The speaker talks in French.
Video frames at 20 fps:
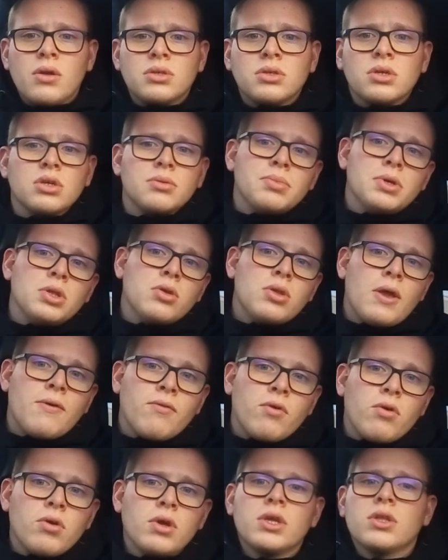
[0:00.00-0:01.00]
30 minutes
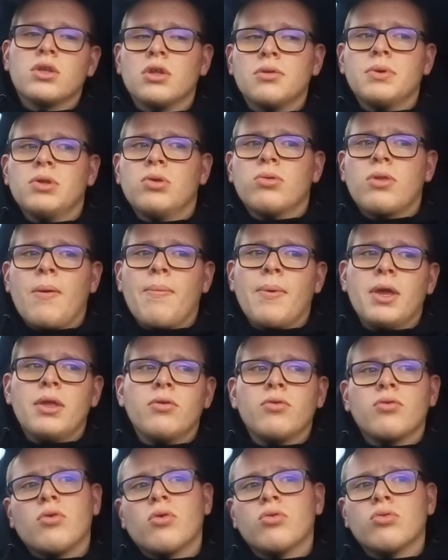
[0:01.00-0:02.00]
avant et 30 minutes
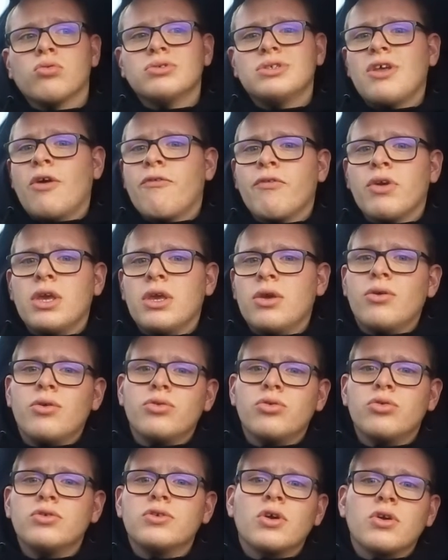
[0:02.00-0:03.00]
après. Donc ça
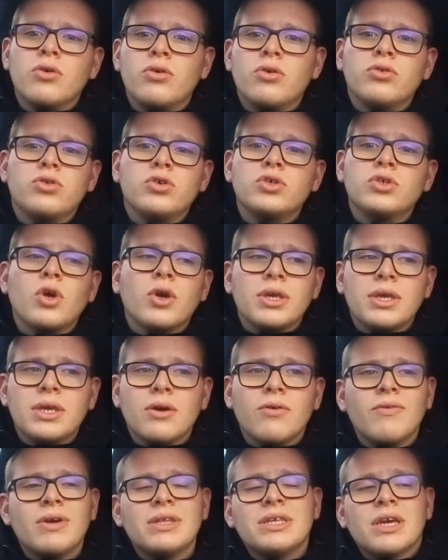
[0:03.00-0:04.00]
ferait 2 heures, deux heures,
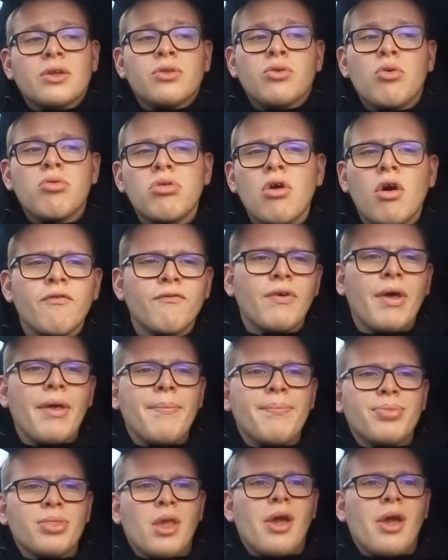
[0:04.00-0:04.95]
on va dire 2h20.